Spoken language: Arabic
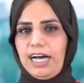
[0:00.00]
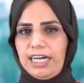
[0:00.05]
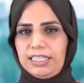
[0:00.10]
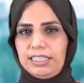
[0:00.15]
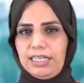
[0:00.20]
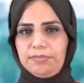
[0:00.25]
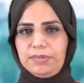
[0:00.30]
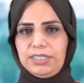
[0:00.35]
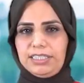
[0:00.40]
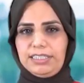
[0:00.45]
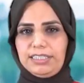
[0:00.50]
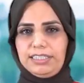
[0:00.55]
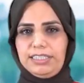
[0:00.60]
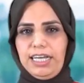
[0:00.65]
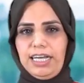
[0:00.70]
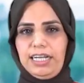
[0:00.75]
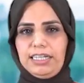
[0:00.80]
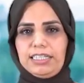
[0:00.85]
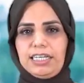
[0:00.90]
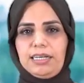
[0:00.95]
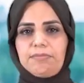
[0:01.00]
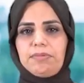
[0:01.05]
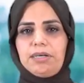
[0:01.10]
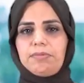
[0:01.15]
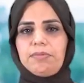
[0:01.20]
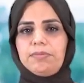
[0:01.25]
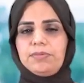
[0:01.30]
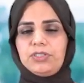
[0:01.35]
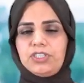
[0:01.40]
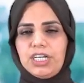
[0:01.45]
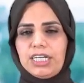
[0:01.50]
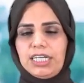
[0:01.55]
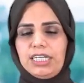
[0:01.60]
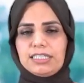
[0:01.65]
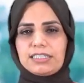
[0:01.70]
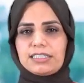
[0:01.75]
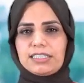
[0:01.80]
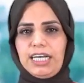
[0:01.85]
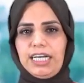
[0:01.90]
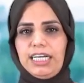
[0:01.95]
عدم ارتداء الكمامة
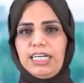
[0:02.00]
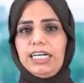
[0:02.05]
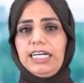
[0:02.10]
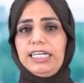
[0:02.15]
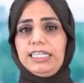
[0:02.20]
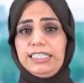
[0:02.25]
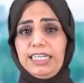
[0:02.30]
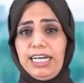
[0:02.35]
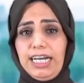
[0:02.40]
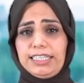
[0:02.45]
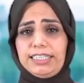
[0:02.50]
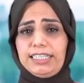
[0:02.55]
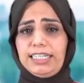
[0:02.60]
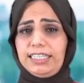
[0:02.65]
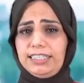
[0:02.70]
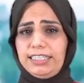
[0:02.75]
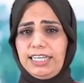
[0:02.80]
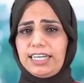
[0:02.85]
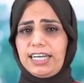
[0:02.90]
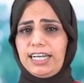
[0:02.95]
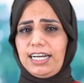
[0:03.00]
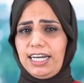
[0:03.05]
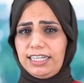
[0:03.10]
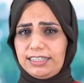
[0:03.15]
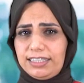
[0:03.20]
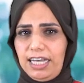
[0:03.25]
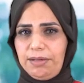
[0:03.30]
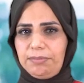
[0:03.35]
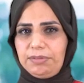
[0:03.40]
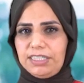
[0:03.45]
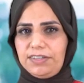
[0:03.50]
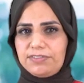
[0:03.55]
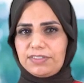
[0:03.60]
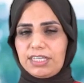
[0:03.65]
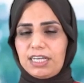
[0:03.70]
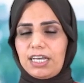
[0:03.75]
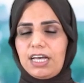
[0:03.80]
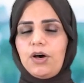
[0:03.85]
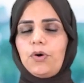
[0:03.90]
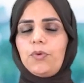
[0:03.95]
بشكل صحيح يعني أنك لا تحمي
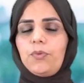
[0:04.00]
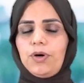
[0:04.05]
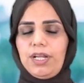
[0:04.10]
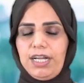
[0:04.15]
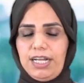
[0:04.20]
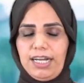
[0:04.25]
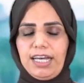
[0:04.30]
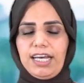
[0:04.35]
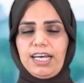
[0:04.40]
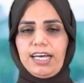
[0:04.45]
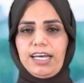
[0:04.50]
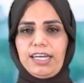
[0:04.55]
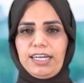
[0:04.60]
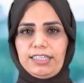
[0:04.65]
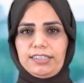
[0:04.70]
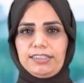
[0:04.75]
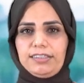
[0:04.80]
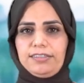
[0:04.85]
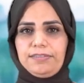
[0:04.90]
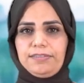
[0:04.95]
نفسك ولا الآخرين